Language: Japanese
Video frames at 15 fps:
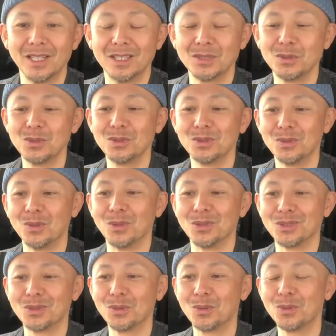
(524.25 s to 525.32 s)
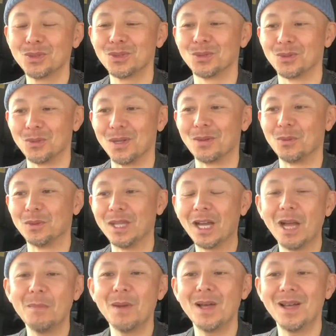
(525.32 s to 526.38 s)
そうするとその人とはこう
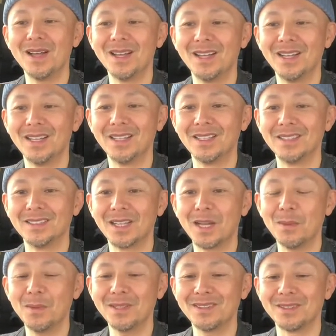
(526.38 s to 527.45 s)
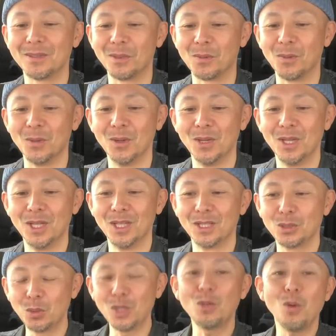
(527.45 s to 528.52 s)
仲間仲間っていうかこう
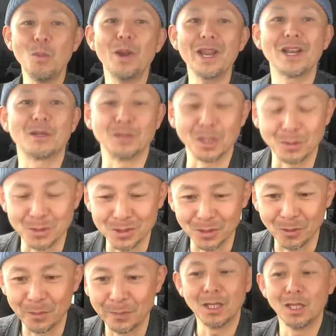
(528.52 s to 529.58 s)
取り込まれなくなるんですよ。